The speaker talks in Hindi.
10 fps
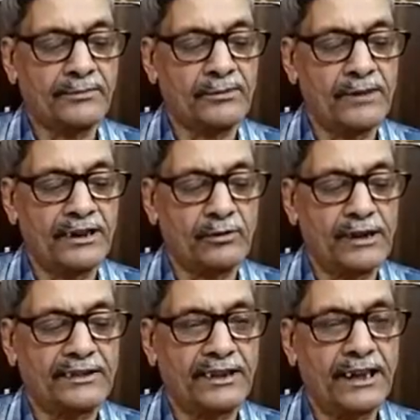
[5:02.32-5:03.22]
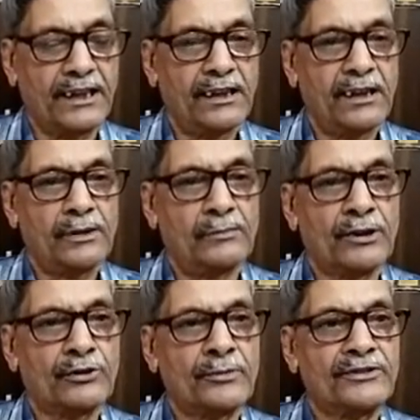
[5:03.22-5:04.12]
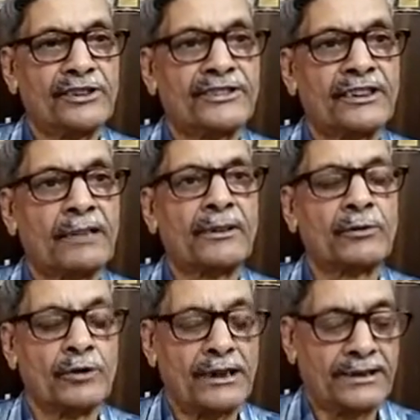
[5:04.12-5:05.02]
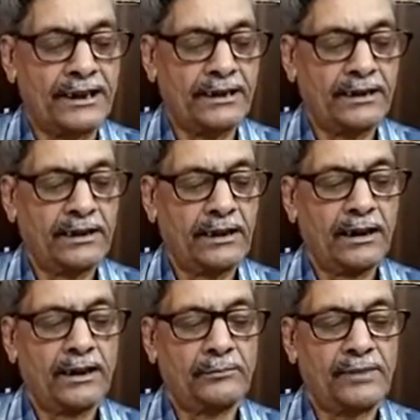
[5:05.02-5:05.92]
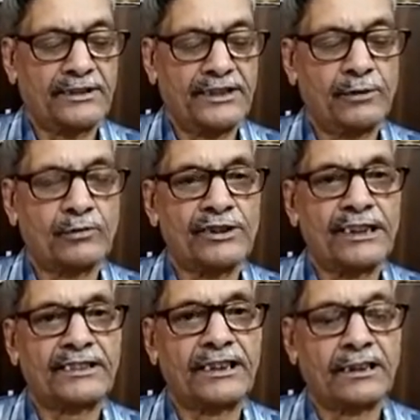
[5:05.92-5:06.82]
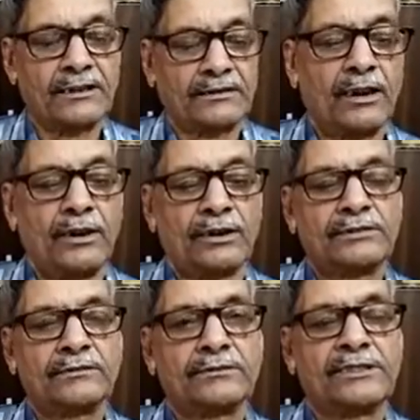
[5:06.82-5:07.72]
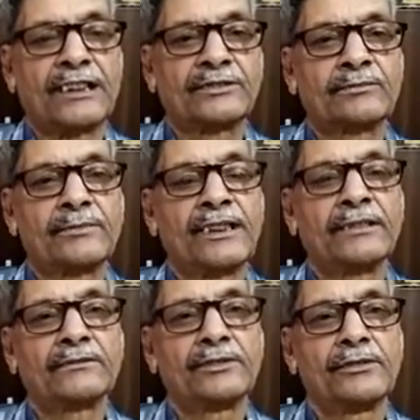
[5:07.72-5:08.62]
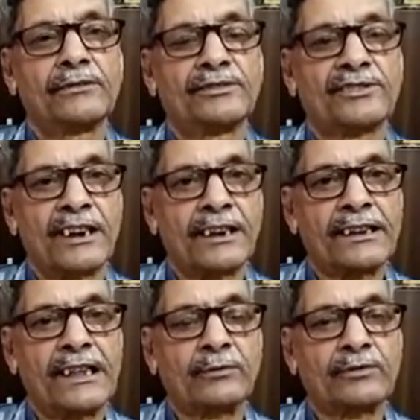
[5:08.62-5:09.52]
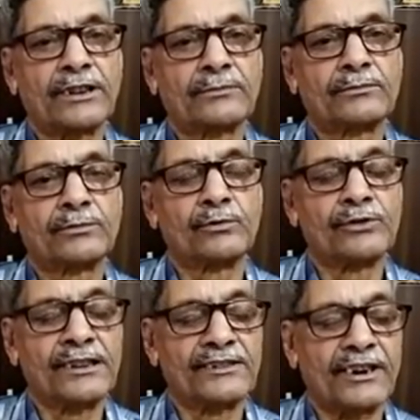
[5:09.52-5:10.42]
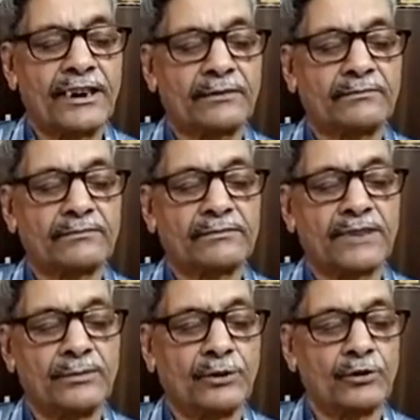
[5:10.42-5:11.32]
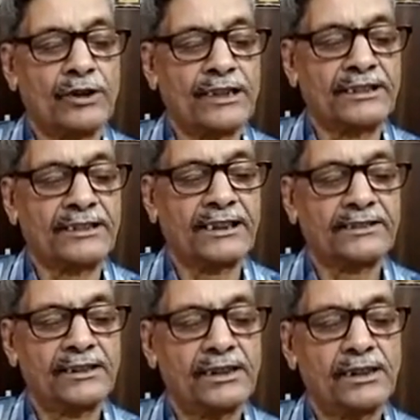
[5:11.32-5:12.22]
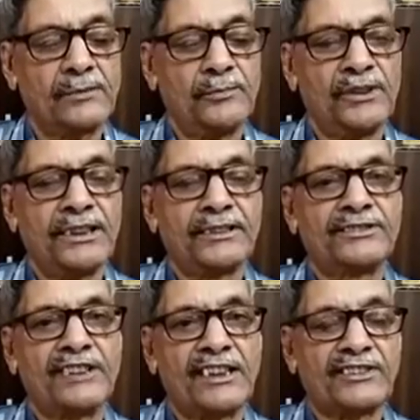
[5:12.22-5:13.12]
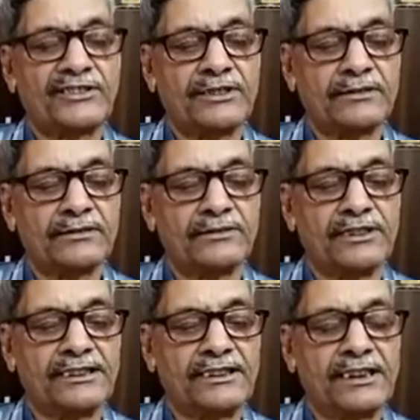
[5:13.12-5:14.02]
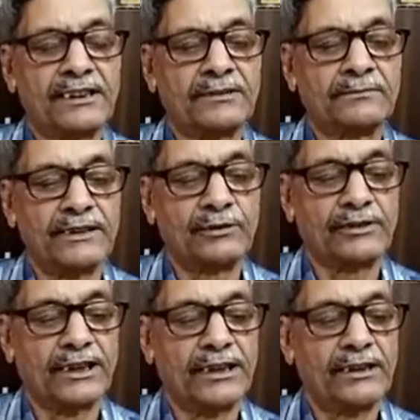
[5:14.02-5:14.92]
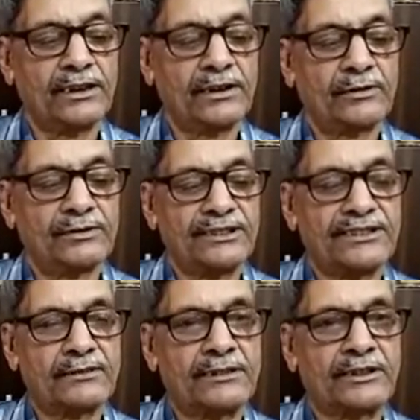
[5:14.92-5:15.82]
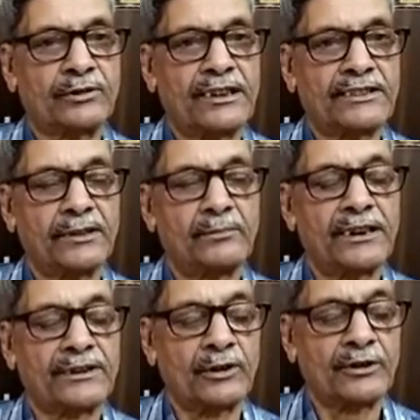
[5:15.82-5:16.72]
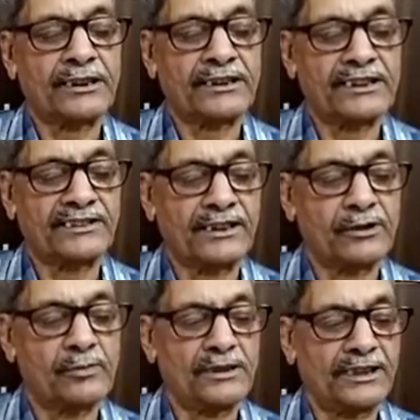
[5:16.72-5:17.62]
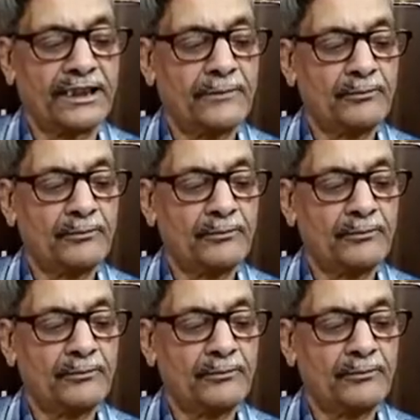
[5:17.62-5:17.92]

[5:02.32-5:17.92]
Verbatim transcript: बीमारी हो जाती है मनुष्य में चिड़चिड़ापन हो जाता है वृद्धि रुक जाती है और दांत में सड़न या उनका टूटना छड़न कमज़ोर हो जाते हैं दांत पिजन चेस्ट डिजीज एक होती है जिसकी वजह से हो जाती है ब्लड क्लॉटिंग ठीक से नहीं हो पाती है